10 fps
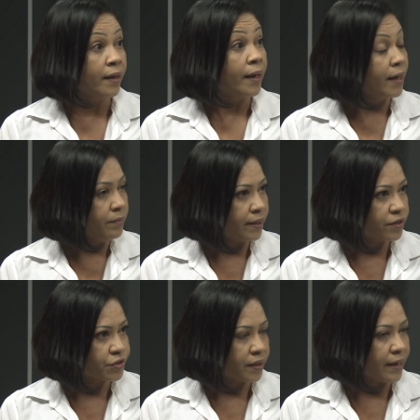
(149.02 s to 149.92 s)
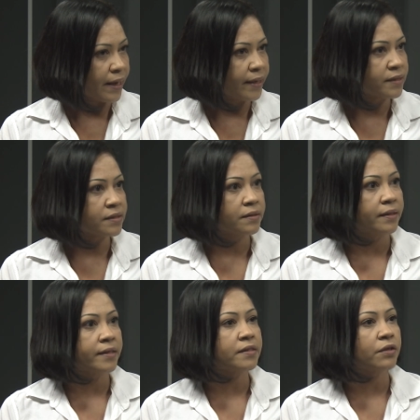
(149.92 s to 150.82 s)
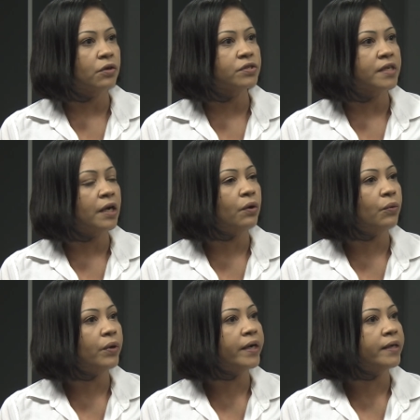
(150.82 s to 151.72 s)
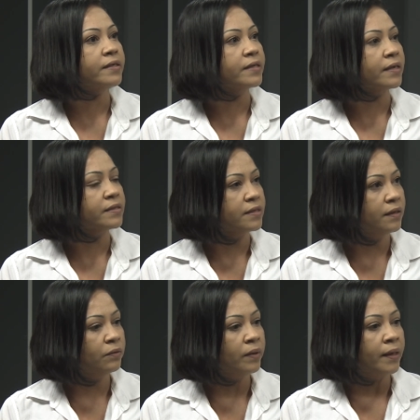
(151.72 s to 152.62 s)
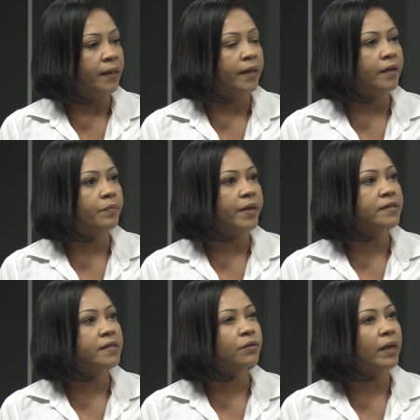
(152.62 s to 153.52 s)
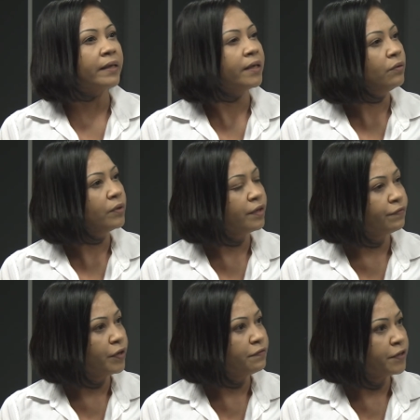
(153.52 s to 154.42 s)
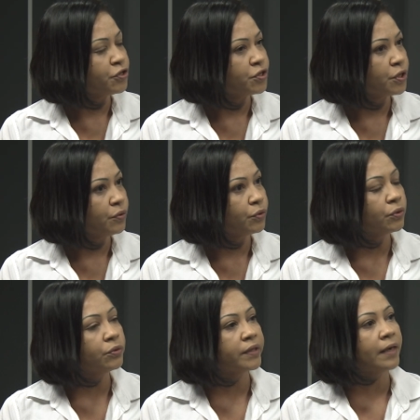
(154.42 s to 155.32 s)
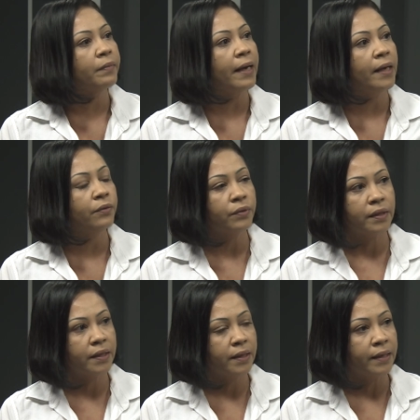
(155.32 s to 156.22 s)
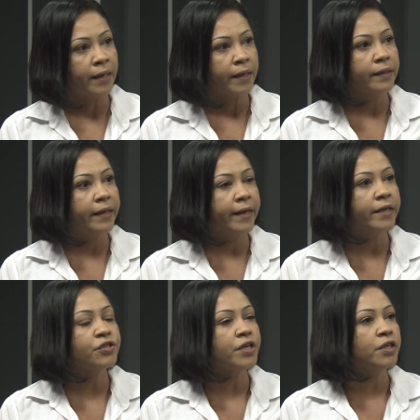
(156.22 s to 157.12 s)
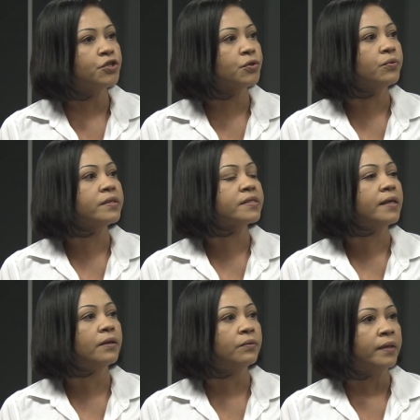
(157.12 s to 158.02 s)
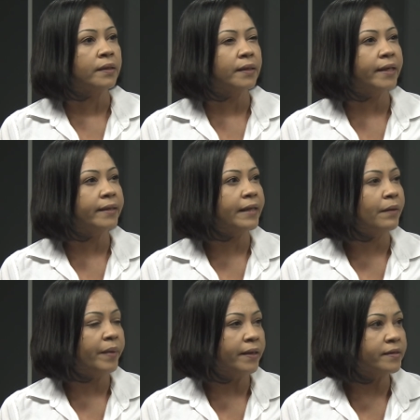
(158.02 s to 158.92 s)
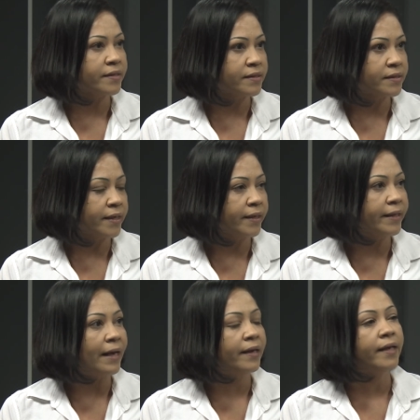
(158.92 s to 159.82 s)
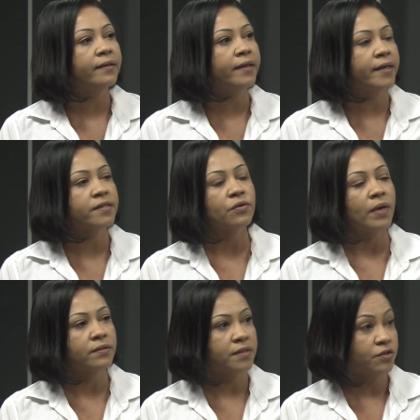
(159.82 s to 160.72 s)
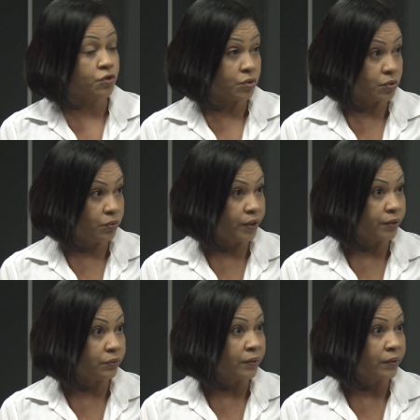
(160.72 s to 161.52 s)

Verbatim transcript: Em Minas Gerais, nessa nossa organização e pensando aquilo que foi investido e todo o trabalho que desde a instituição né, da BNCC e da Lei 13.418,